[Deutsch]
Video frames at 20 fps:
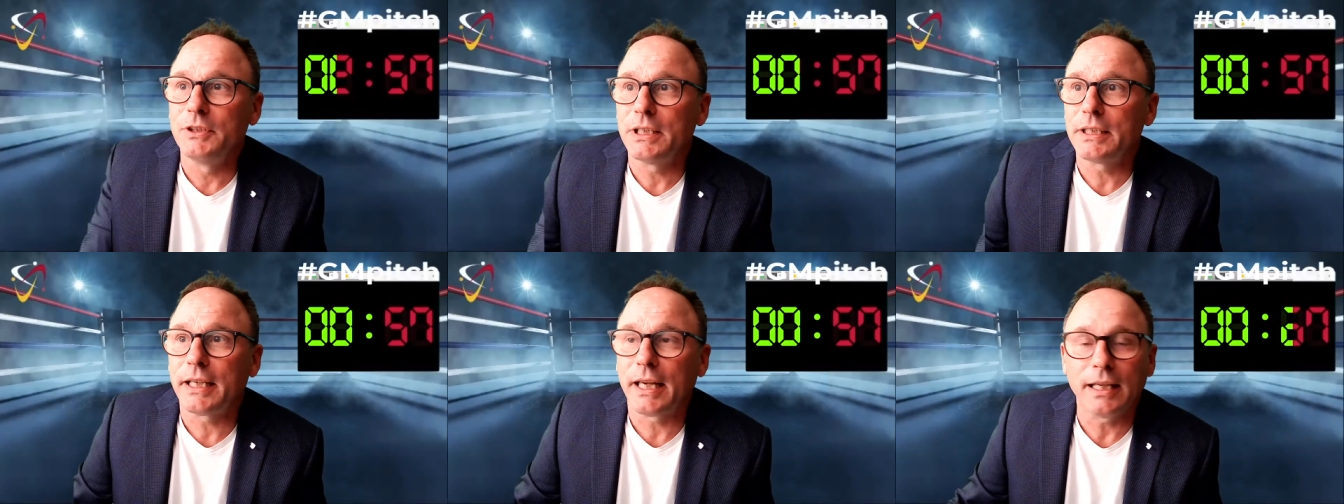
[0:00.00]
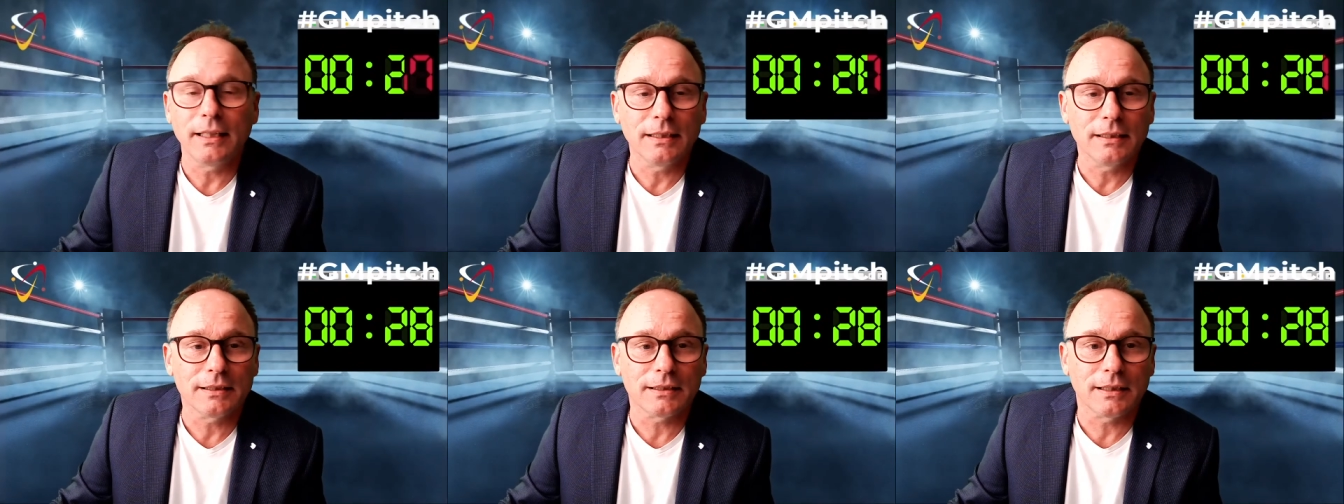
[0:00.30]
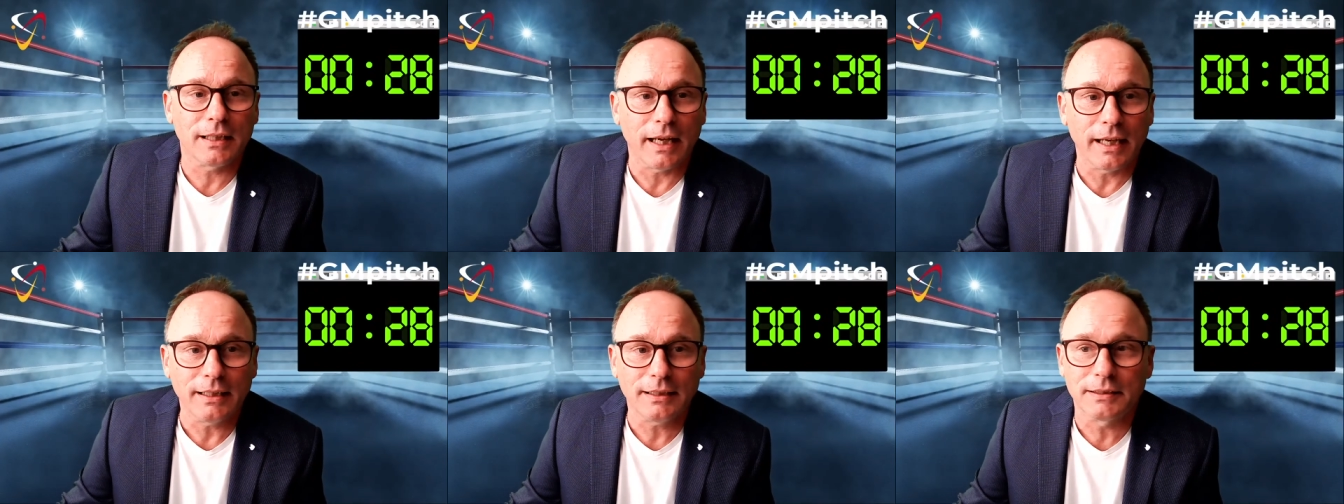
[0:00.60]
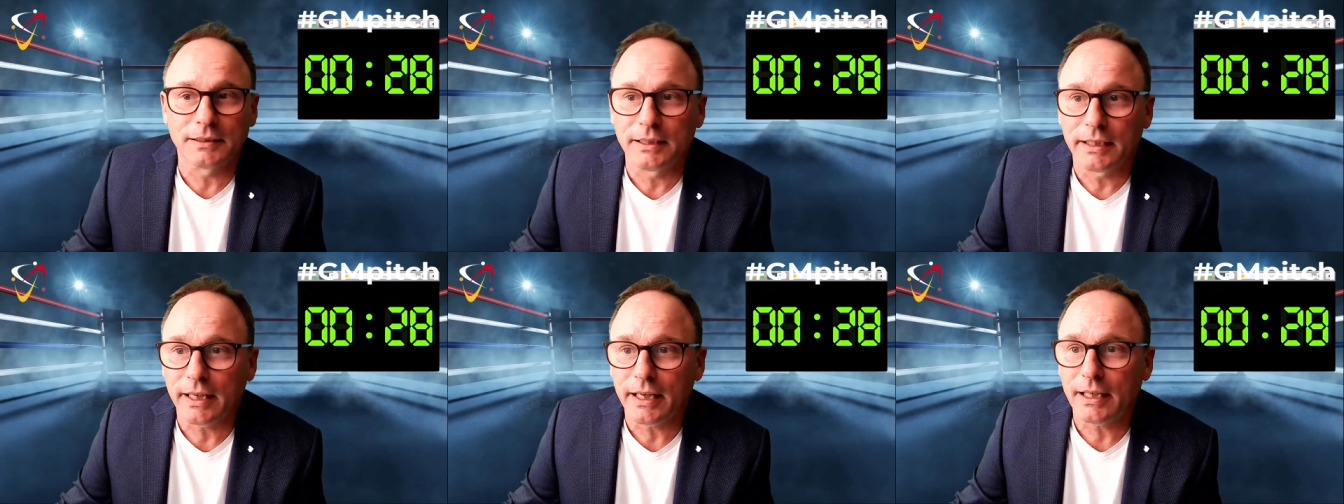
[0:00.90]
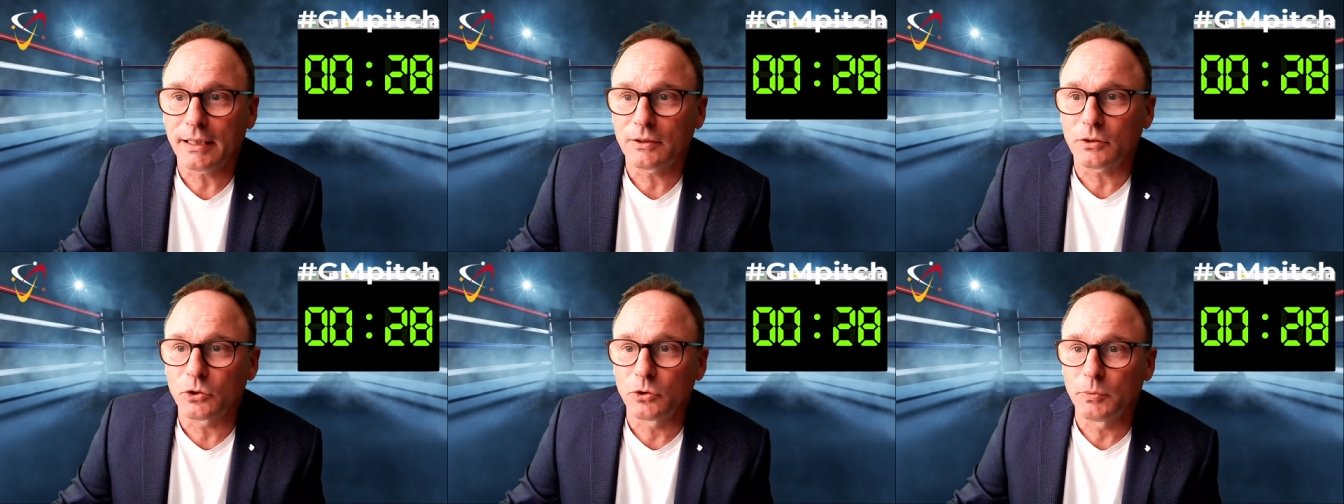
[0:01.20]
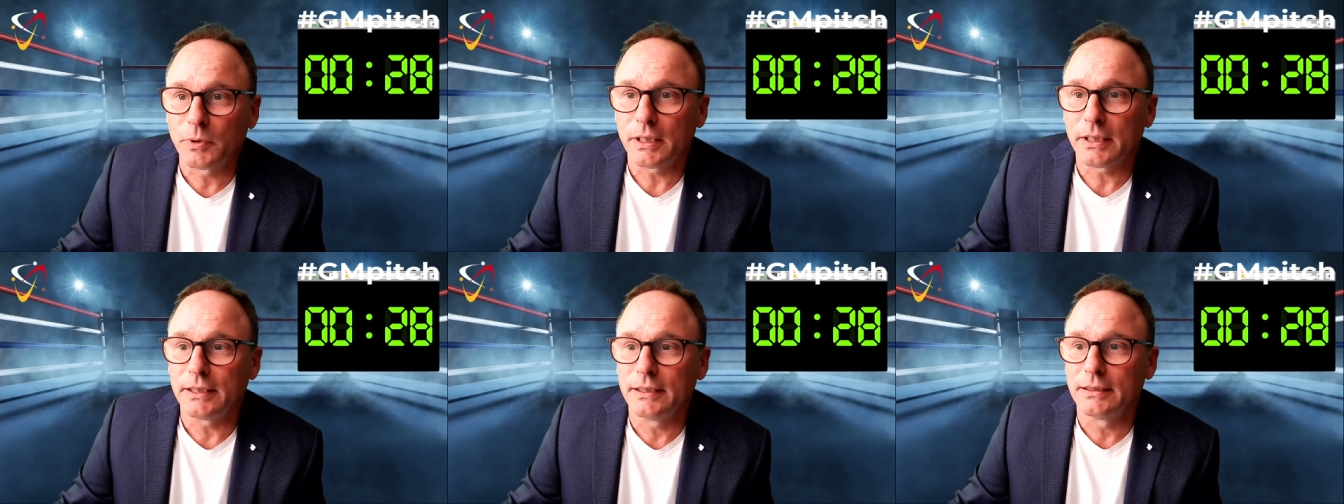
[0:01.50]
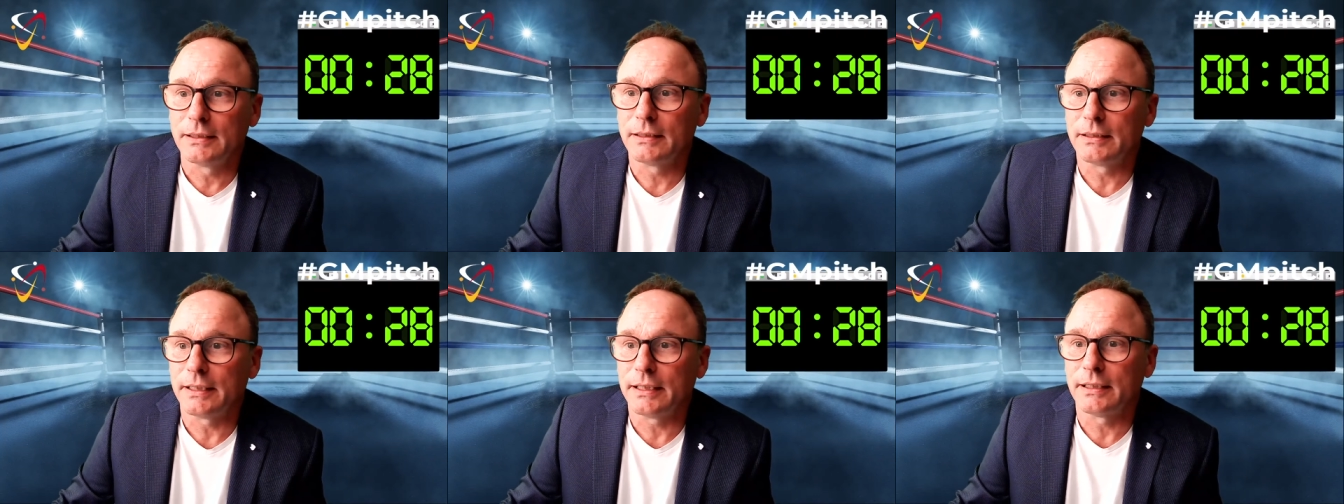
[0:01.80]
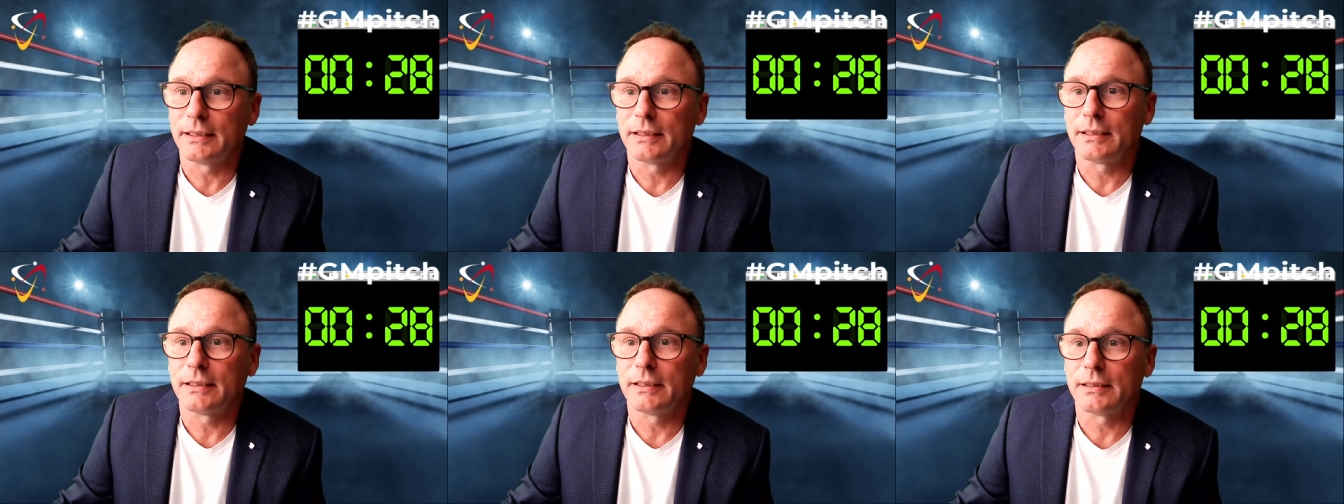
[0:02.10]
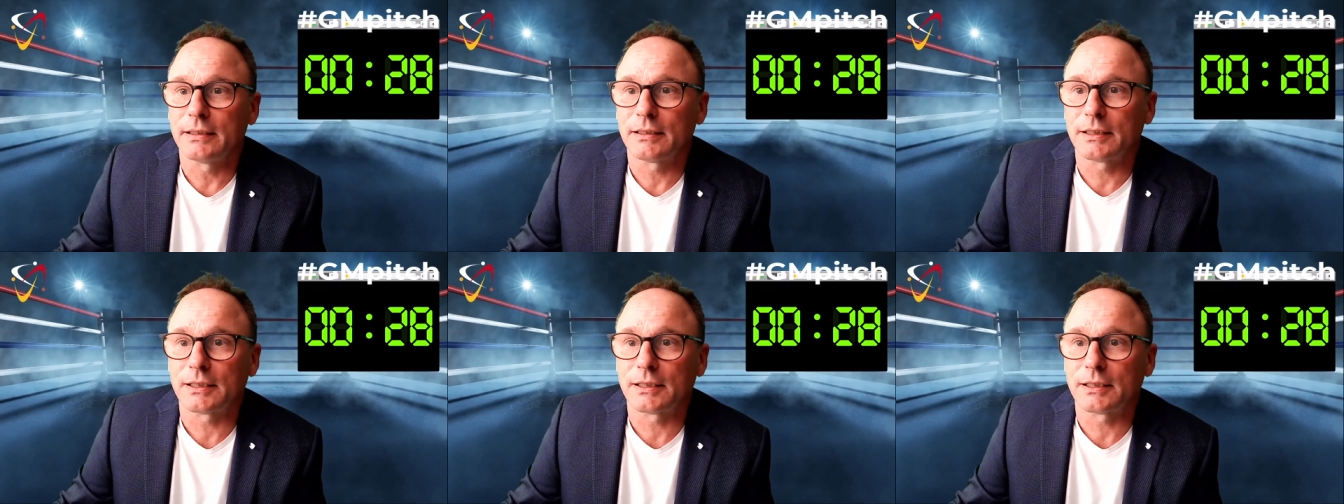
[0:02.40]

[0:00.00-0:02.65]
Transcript: Wir gehen jetzt gleich direkt rüber in den